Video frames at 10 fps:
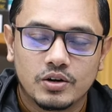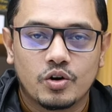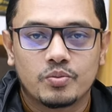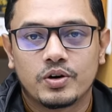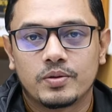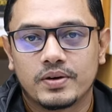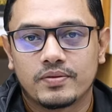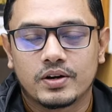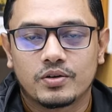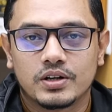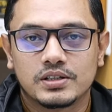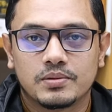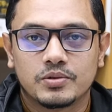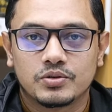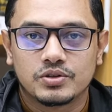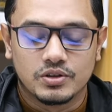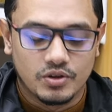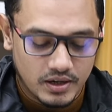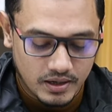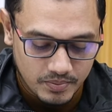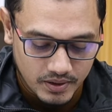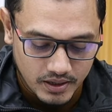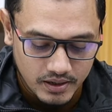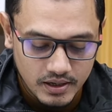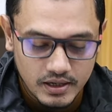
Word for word: কর্পোরেট প্রেফার করে যেমন হচ্ছে ধরেন আপনার